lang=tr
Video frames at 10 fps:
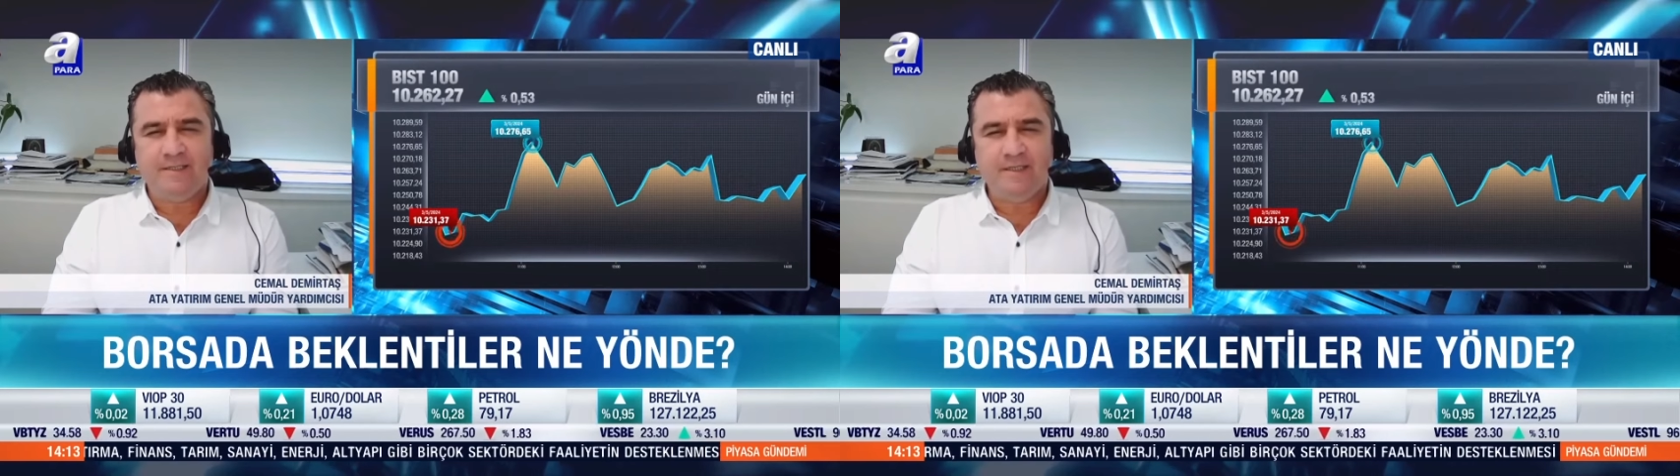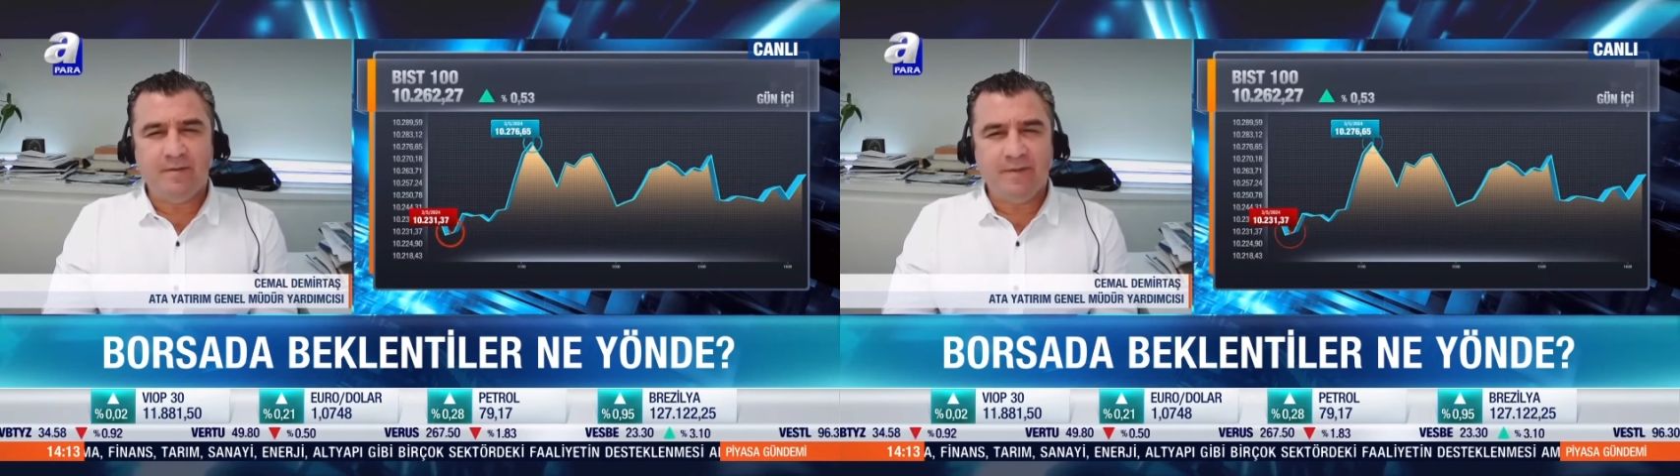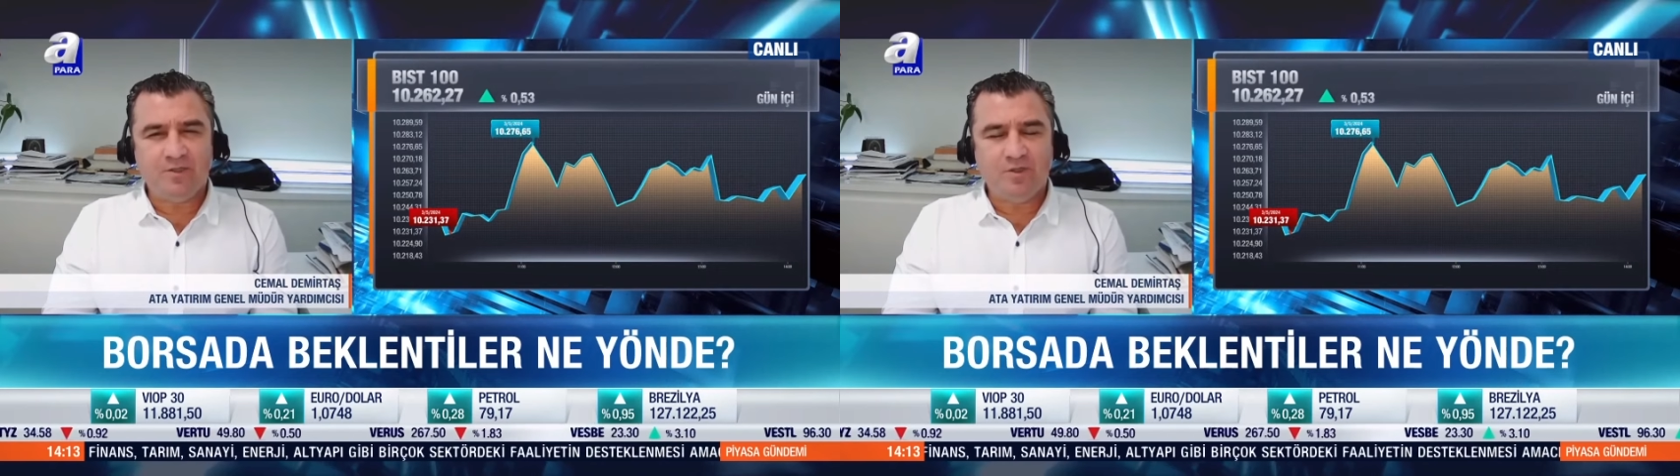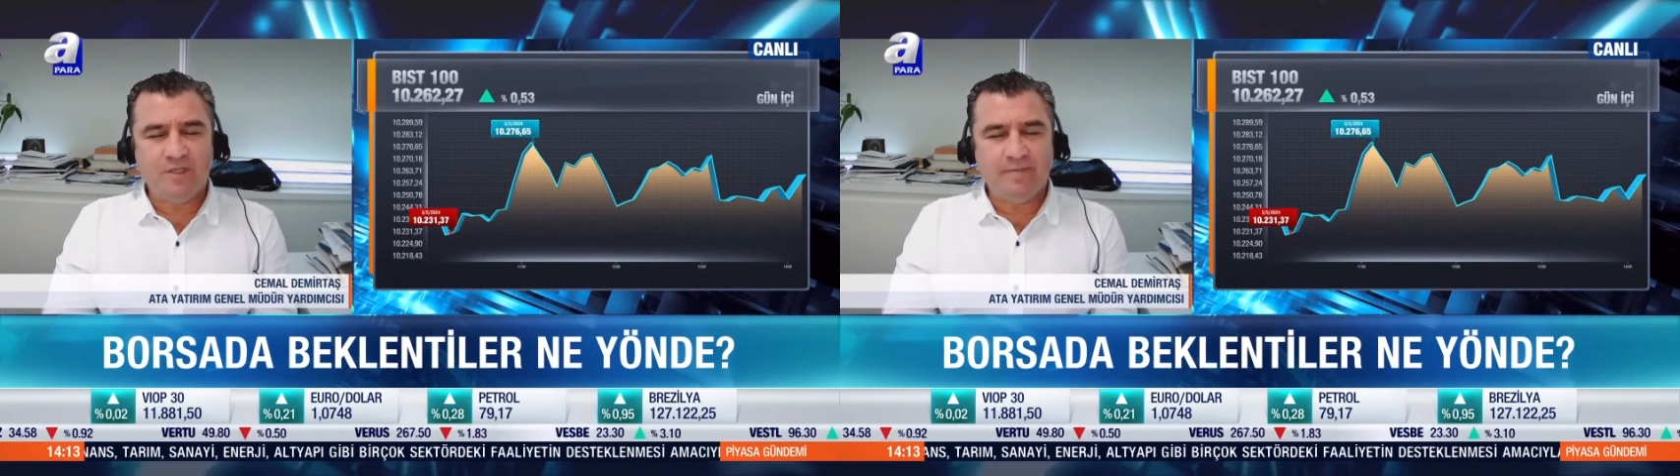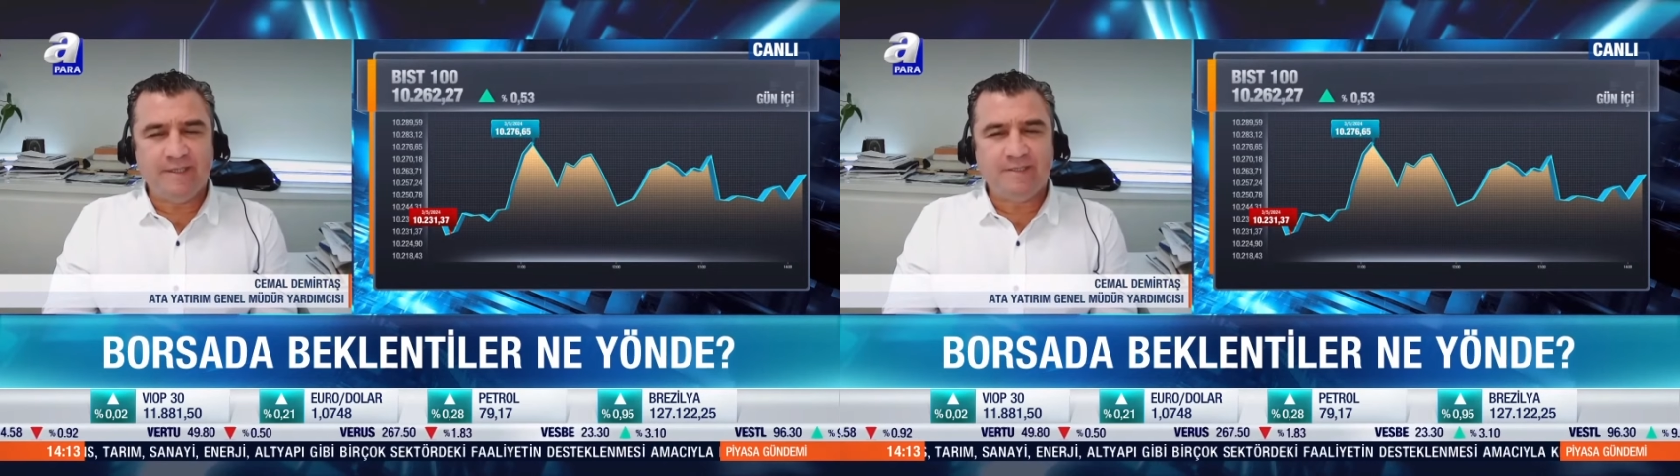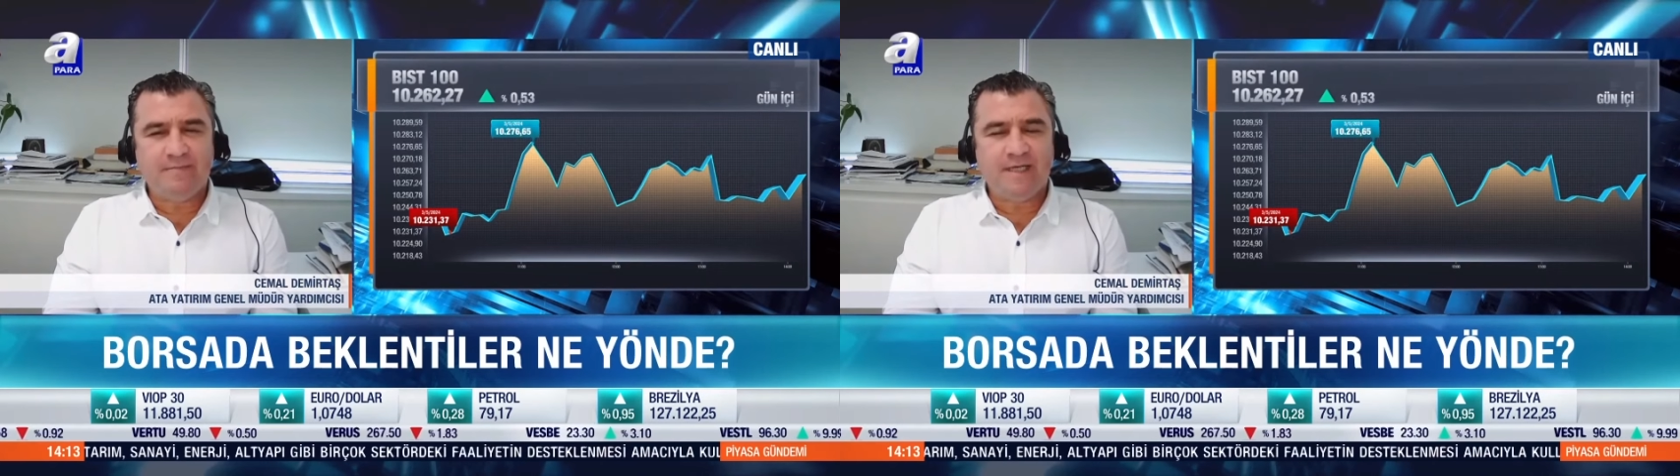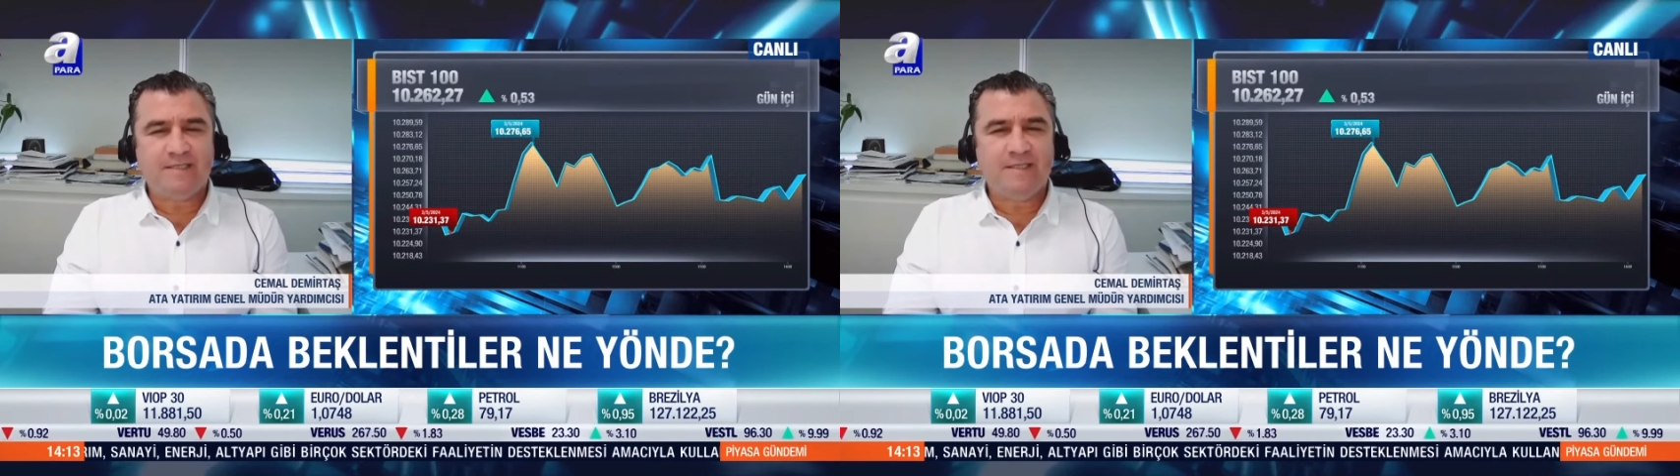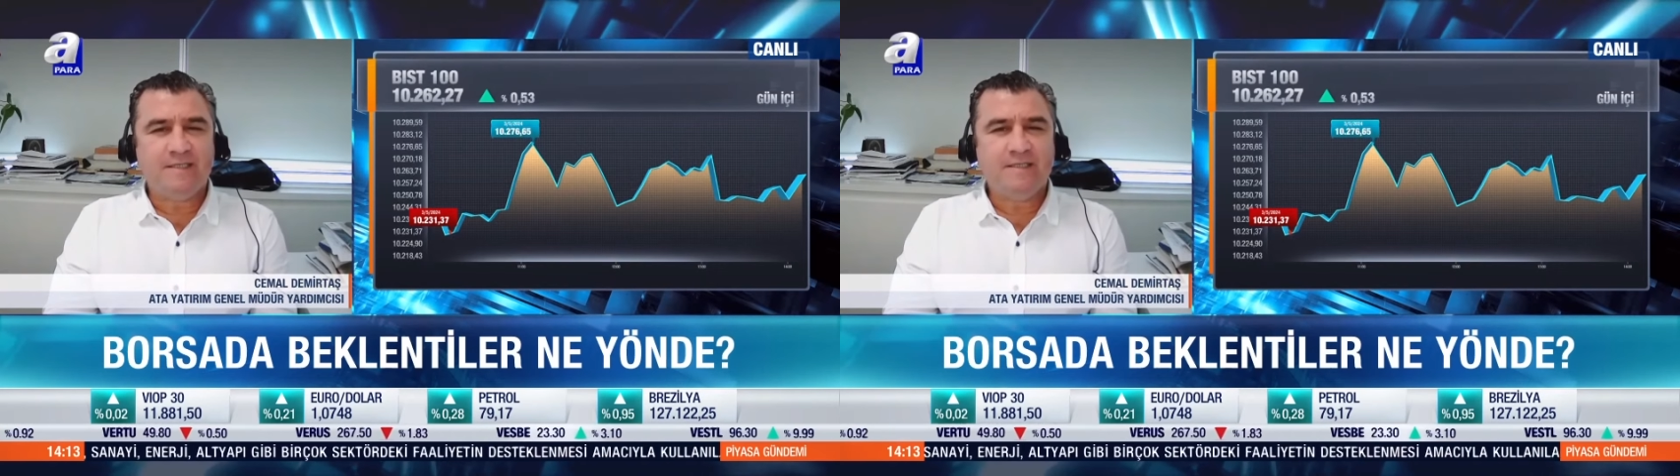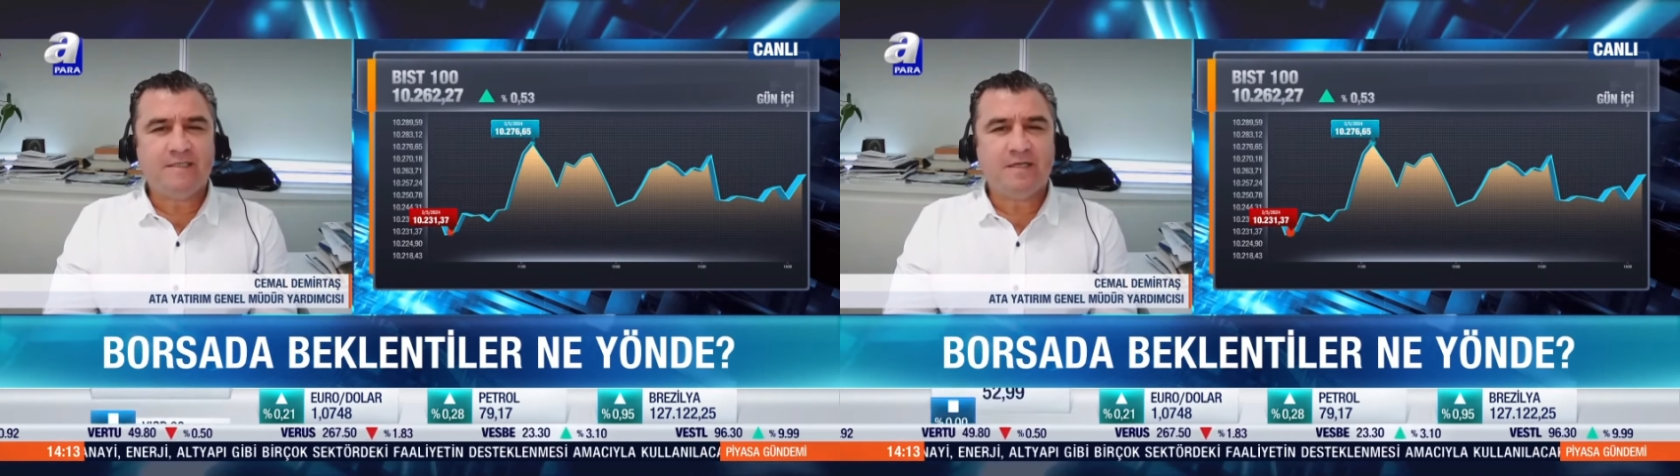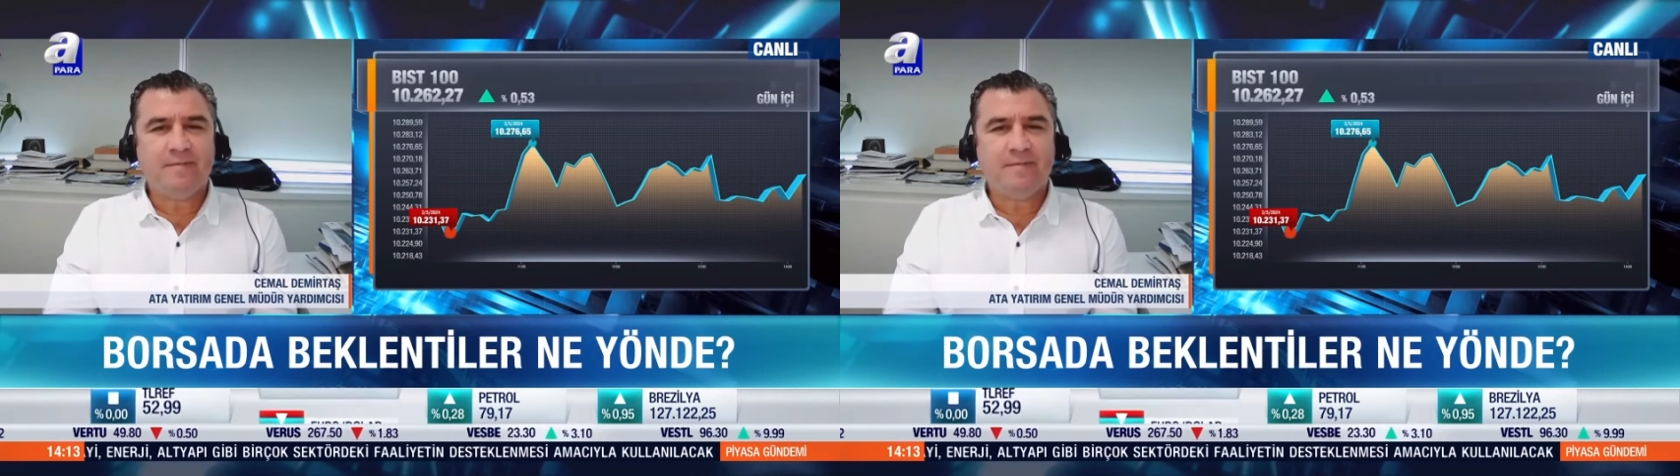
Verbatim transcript: Sizin de biraz önce bahsettiğiniz